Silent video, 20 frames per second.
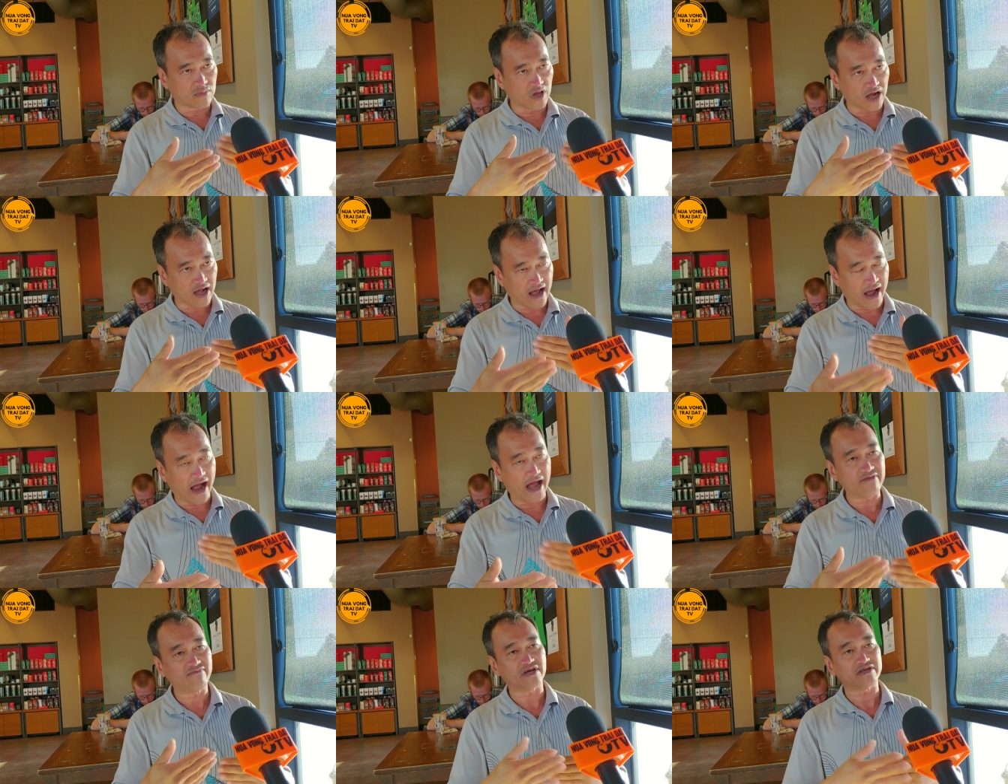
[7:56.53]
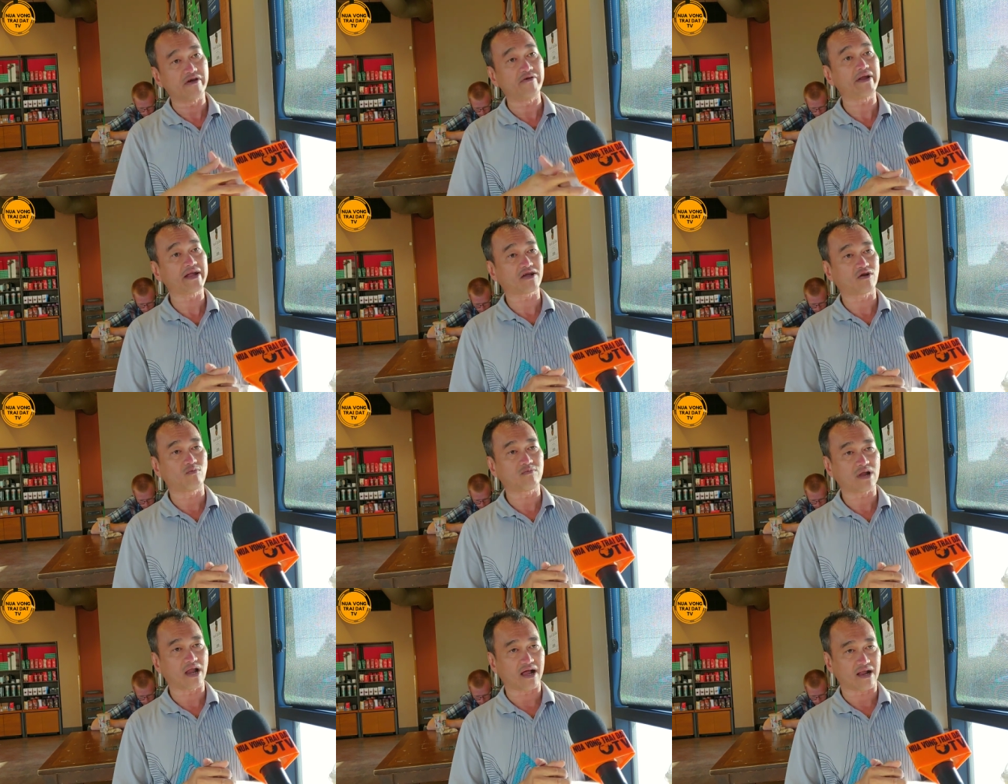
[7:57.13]
Khải và Derek
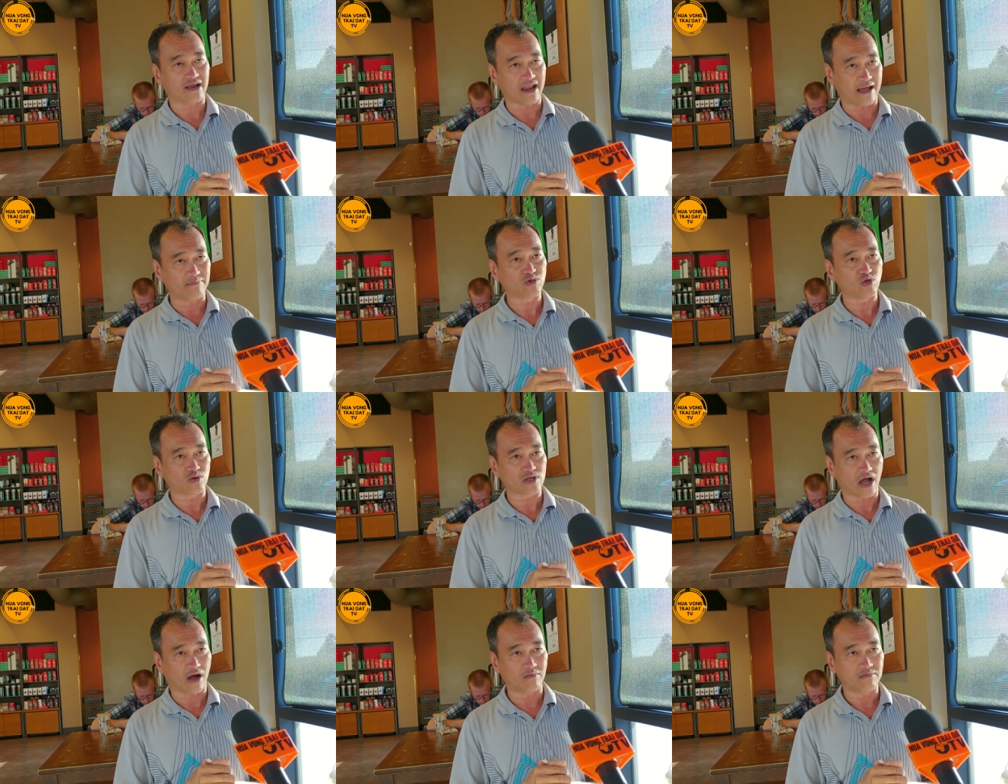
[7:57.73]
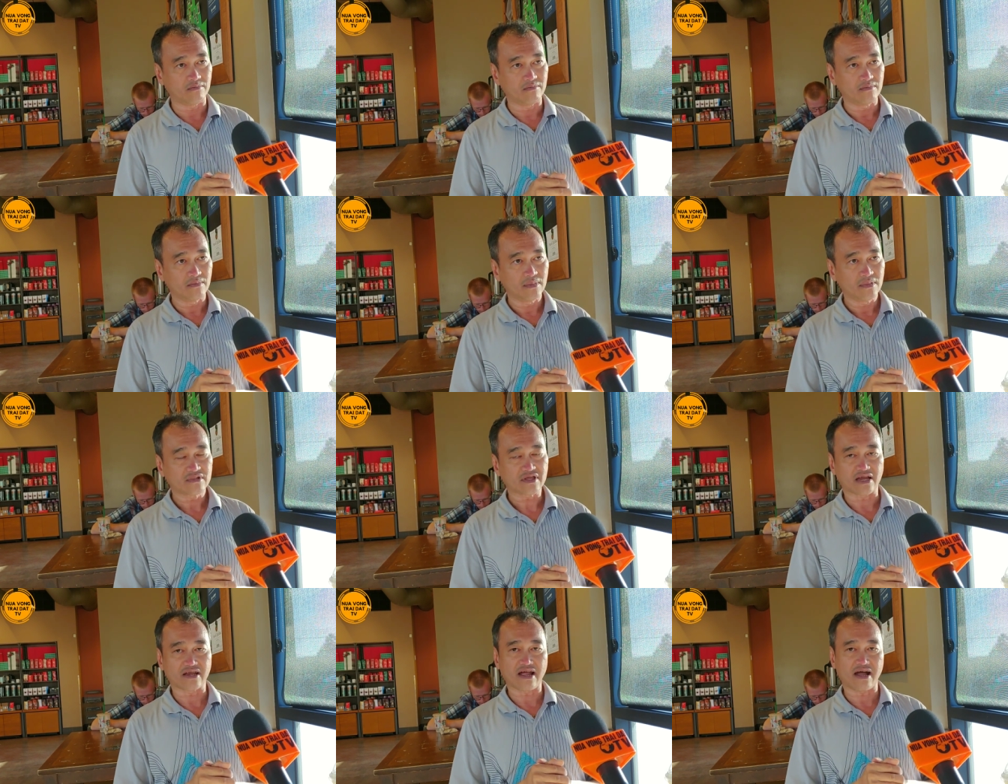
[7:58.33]
cũng là làm truyền thông,
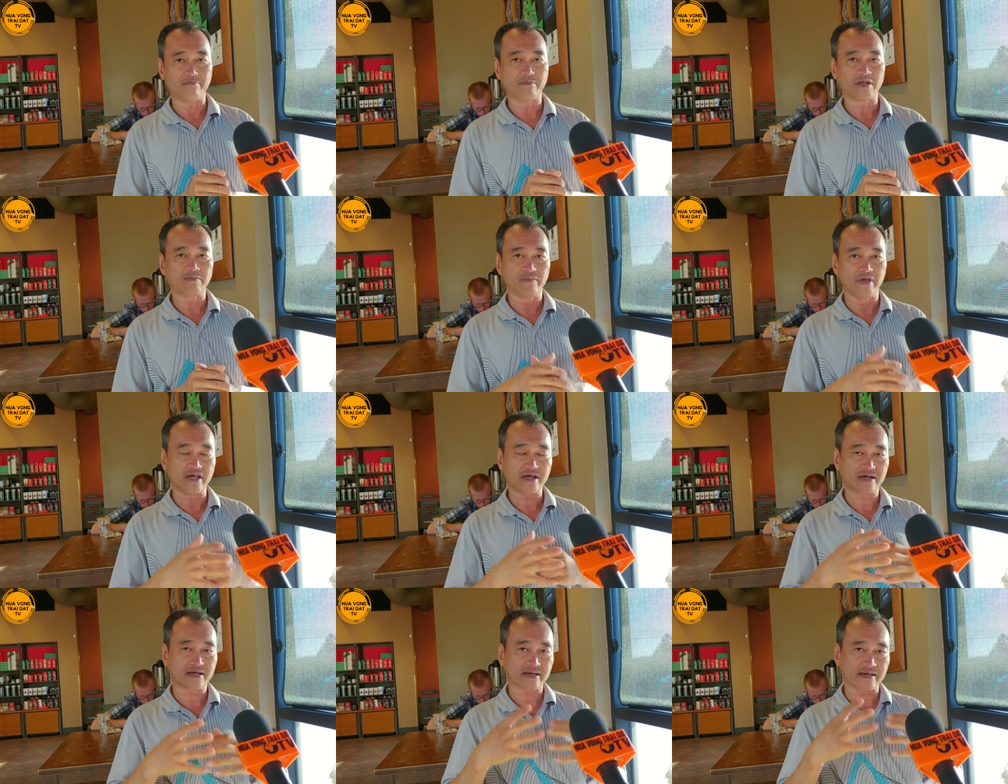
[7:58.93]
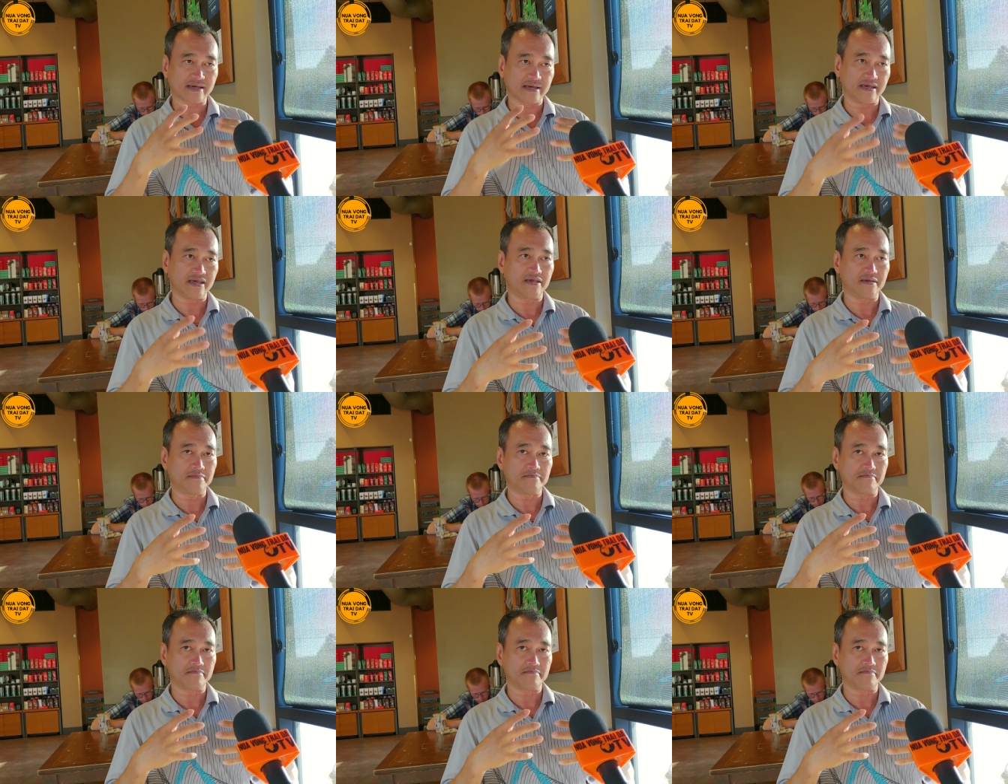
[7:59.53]
thành ra mình biết khi